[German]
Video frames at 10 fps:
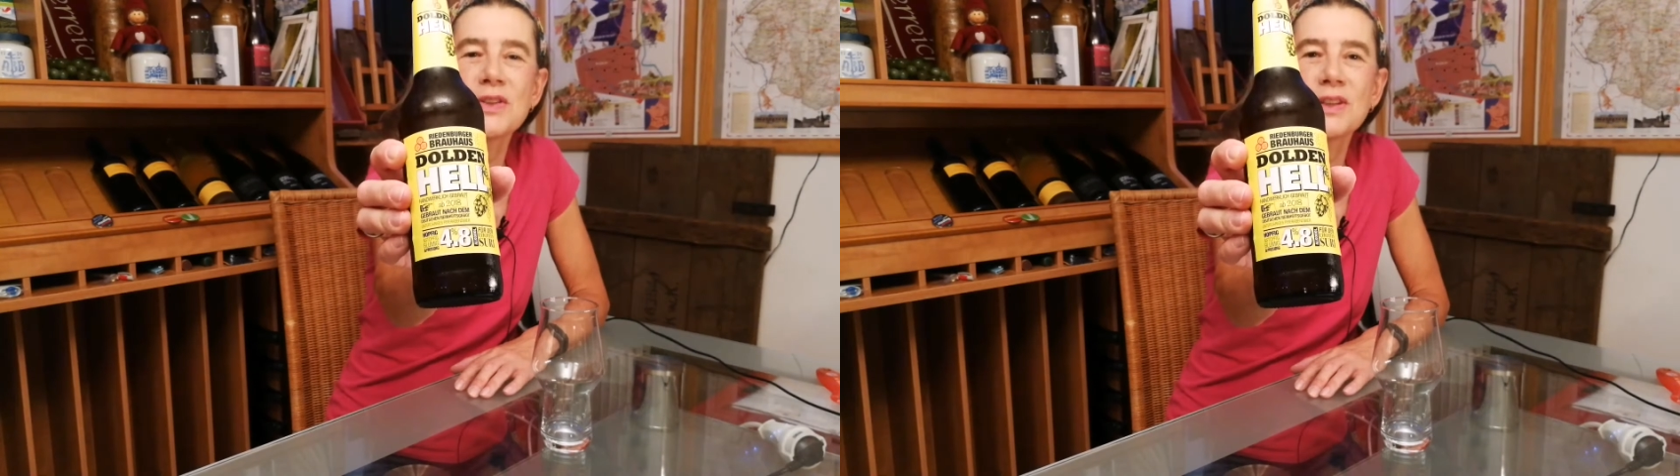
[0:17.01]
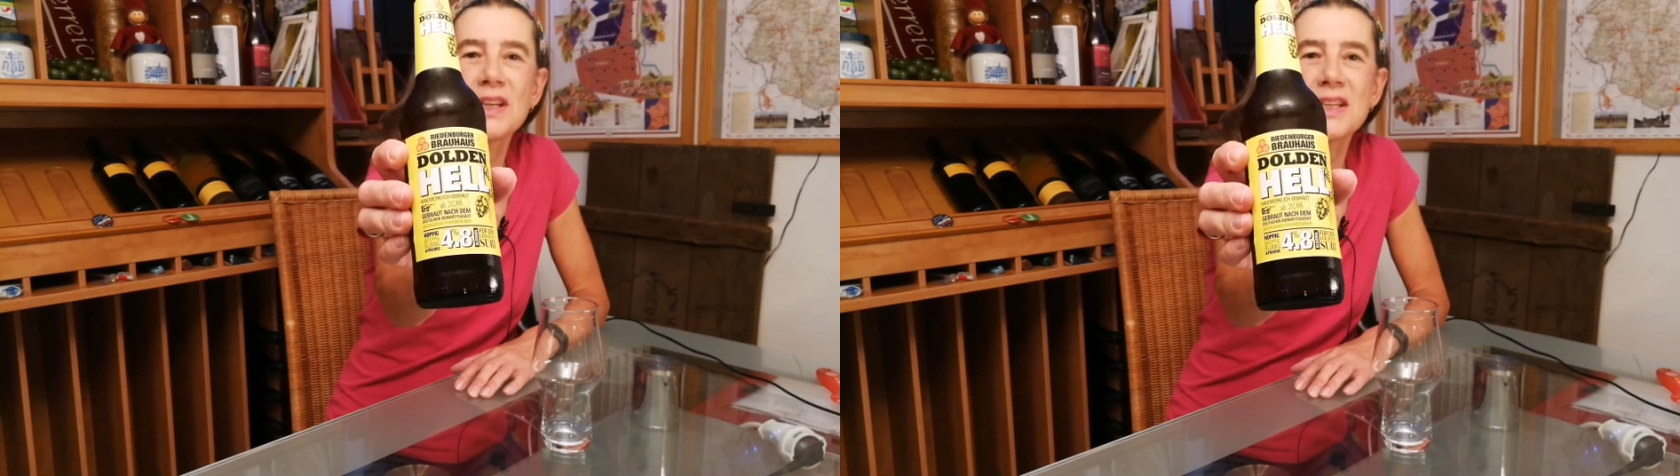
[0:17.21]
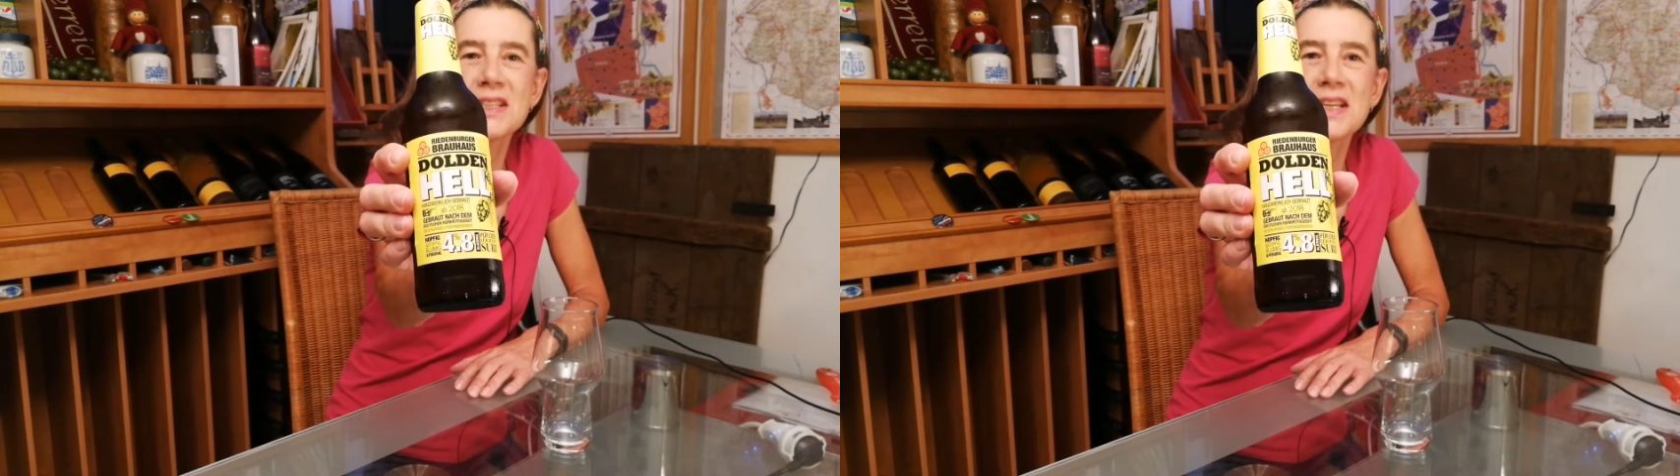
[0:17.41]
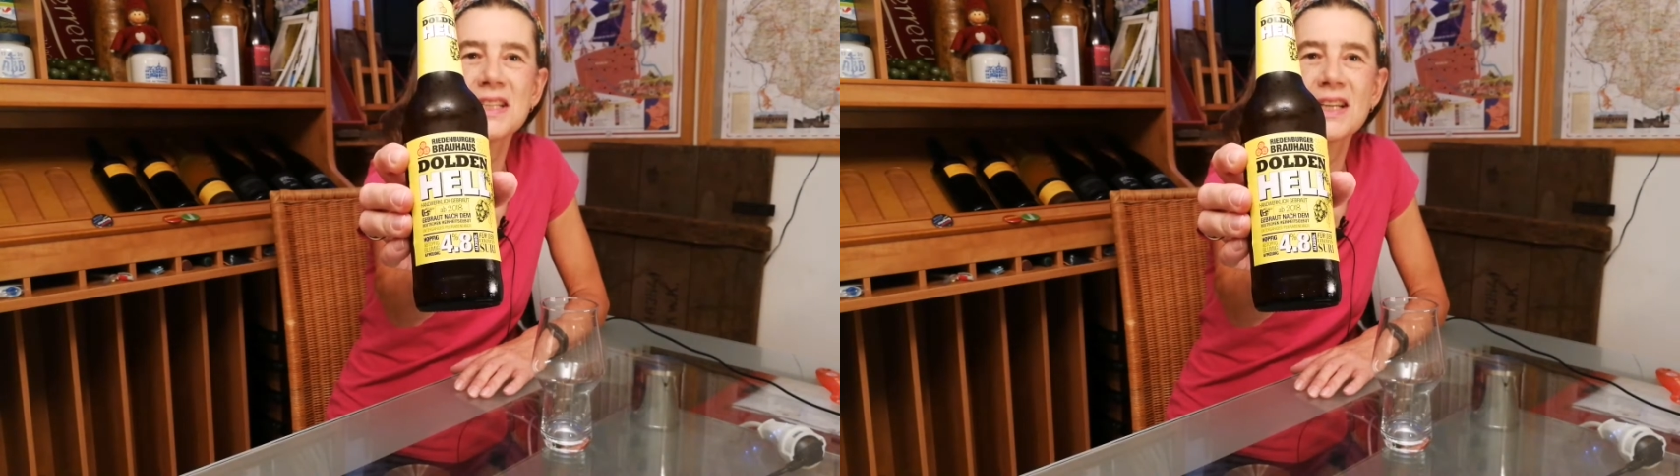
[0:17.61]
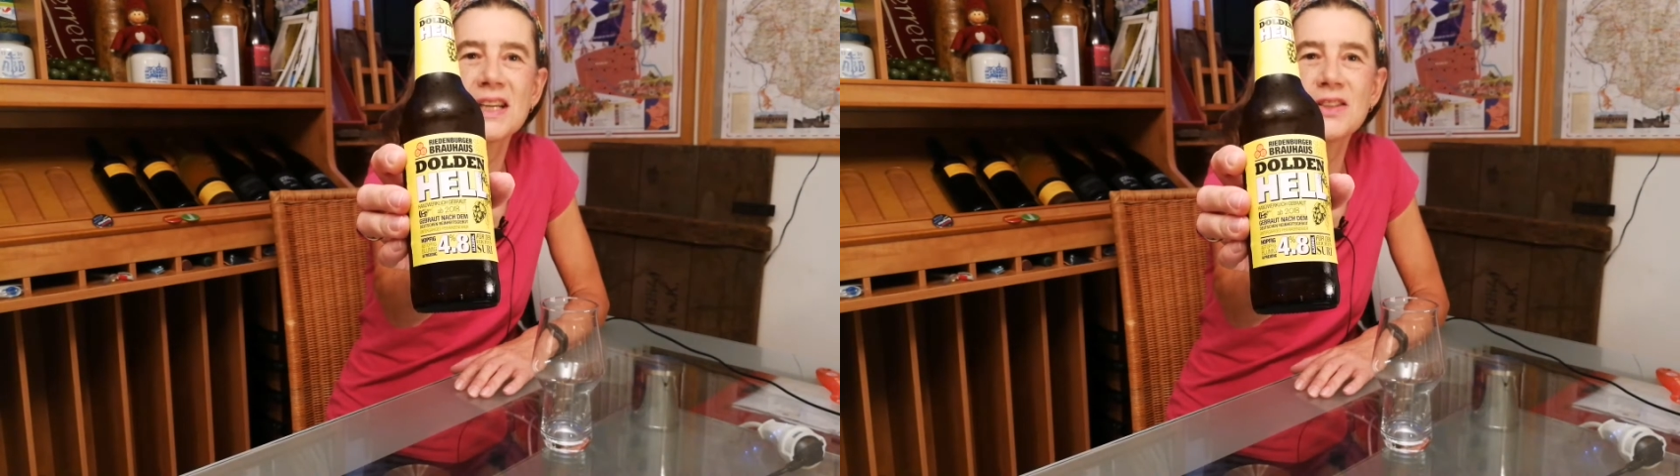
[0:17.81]
oder das
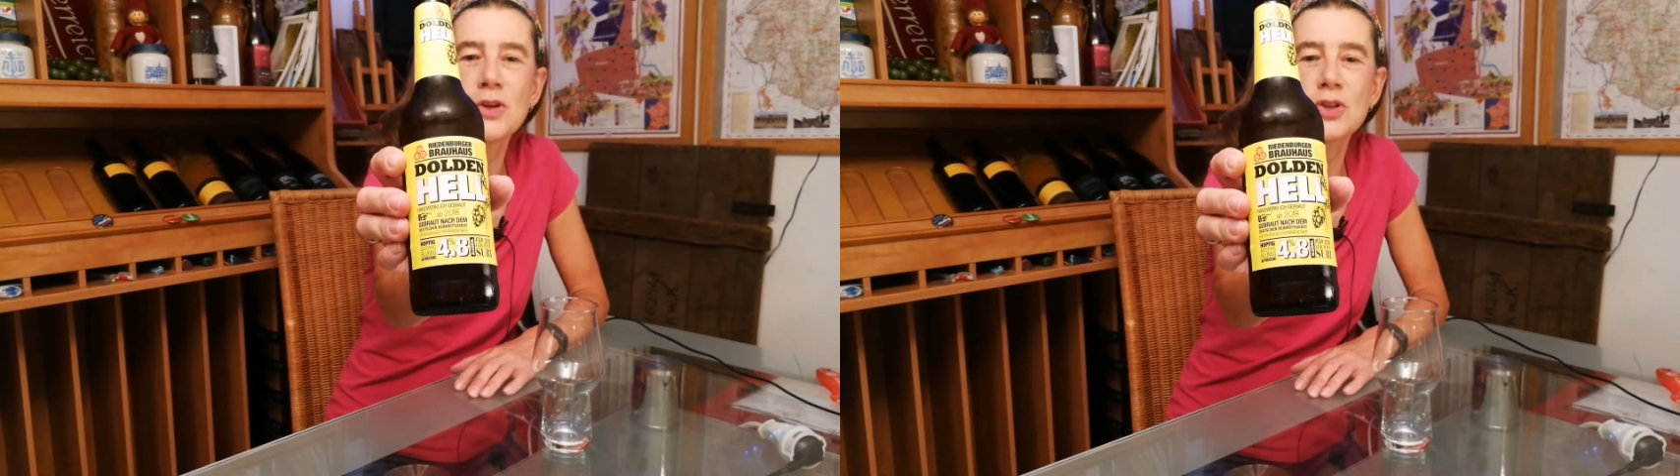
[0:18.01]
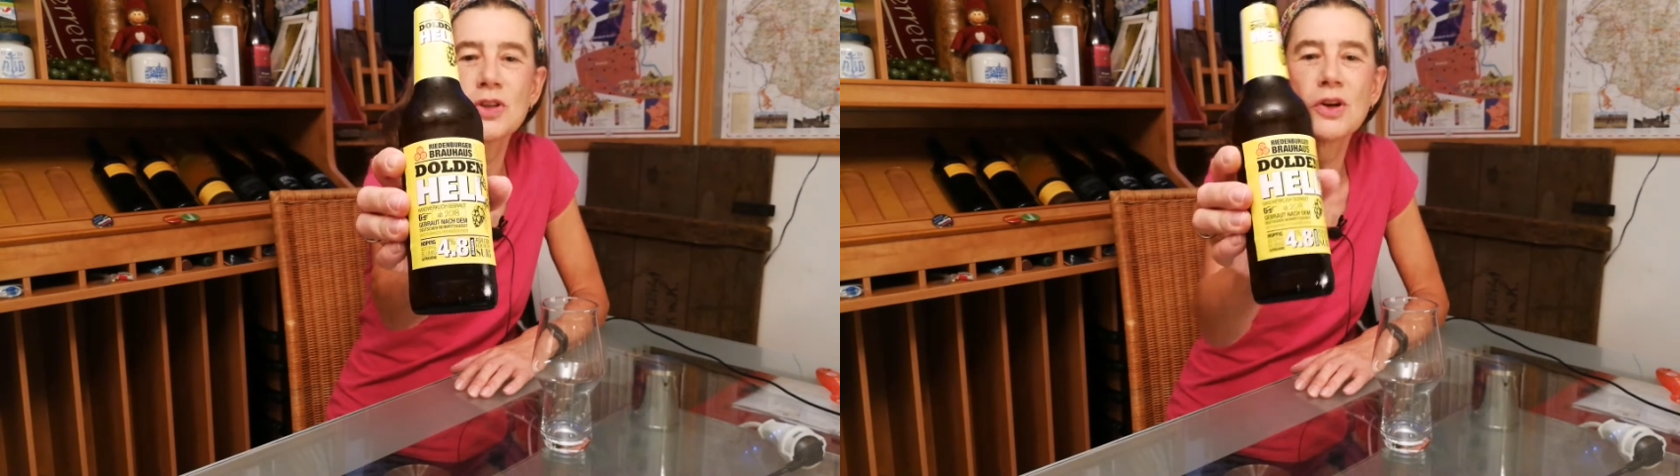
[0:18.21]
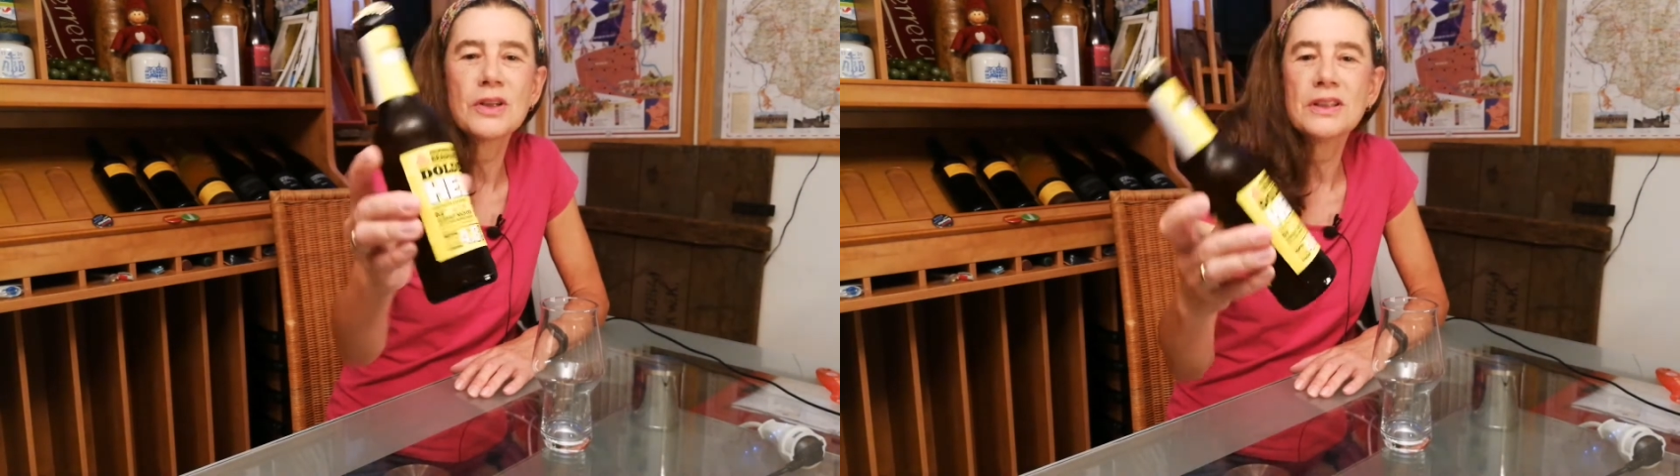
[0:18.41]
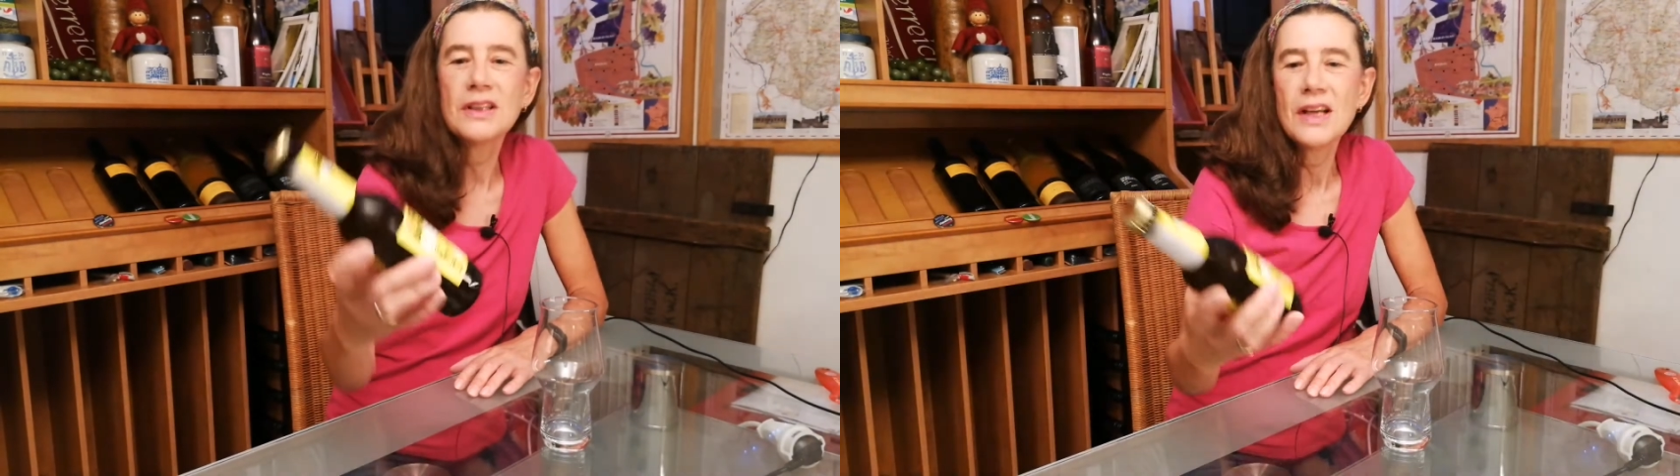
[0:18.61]
Etikett ausschaut.